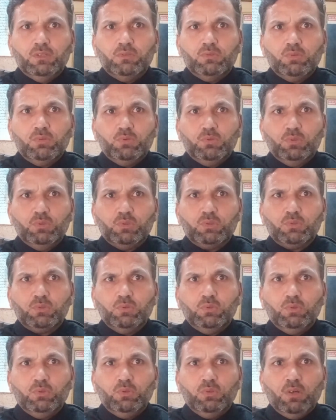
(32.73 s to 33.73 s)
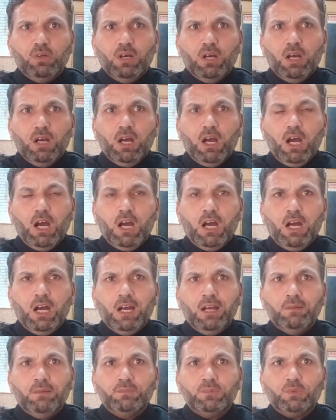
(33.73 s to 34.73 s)
तो दोस्तों
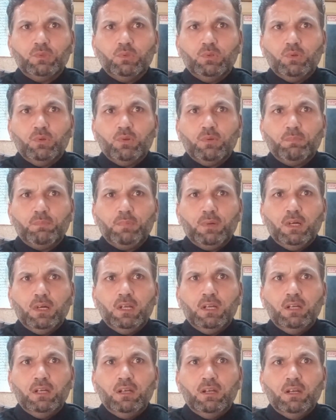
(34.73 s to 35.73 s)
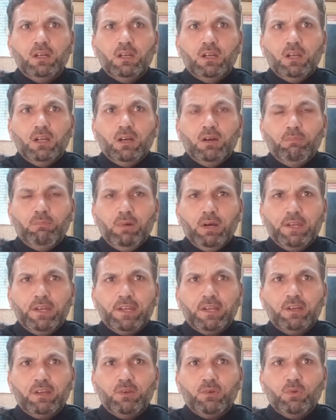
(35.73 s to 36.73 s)
आम तौर पर
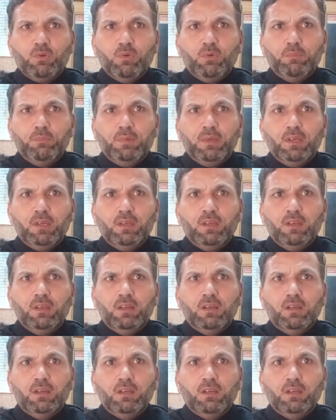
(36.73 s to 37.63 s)
हमारे घरों में